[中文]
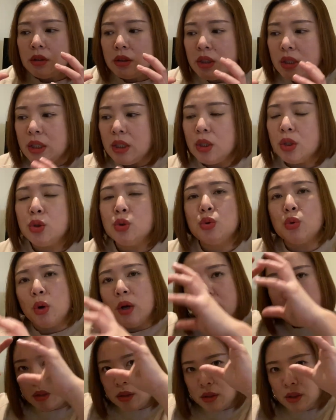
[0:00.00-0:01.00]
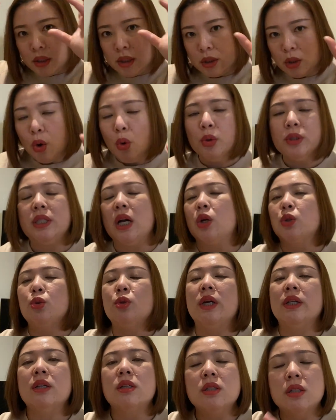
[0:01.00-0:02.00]
你所构想出
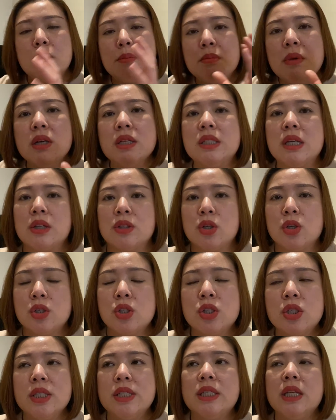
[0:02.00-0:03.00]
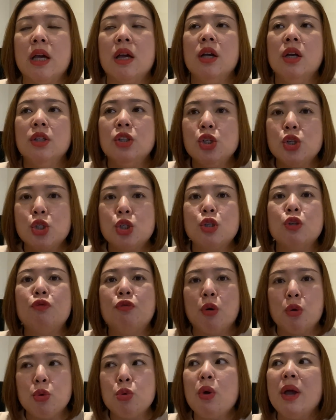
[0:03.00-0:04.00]
来的这个梦想的世界，你是
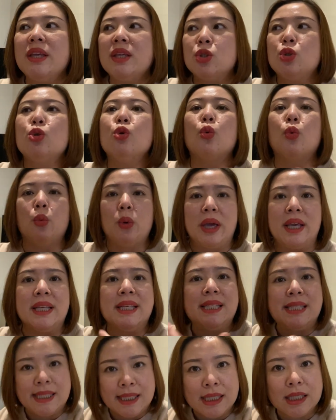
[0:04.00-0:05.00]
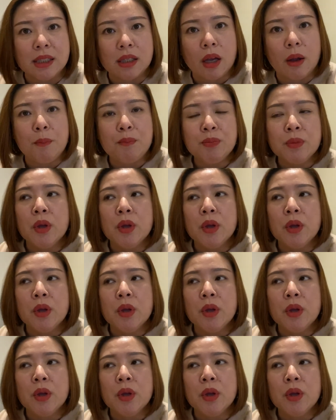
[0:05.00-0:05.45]
否愿意去维系的？